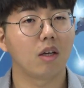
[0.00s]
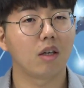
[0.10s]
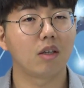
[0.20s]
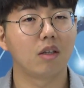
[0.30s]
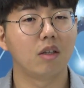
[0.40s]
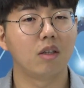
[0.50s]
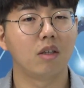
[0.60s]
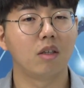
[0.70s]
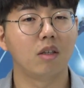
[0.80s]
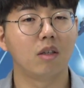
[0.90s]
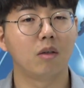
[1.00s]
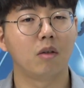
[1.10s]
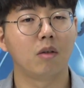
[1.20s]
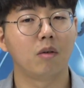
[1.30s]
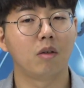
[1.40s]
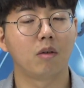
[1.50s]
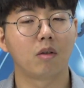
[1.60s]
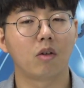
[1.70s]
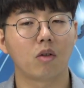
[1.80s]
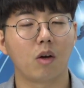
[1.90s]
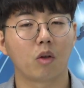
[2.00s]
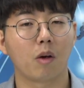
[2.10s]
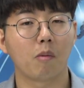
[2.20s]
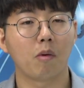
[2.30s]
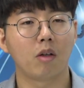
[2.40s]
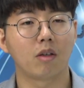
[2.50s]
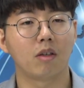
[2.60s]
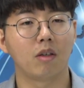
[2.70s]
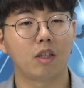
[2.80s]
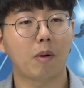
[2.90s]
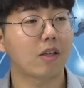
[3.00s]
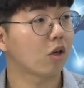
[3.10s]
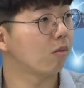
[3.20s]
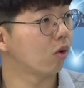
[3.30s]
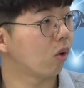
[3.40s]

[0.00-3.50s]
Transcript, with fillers: 그것에 어떻게 보면 그 시발점으로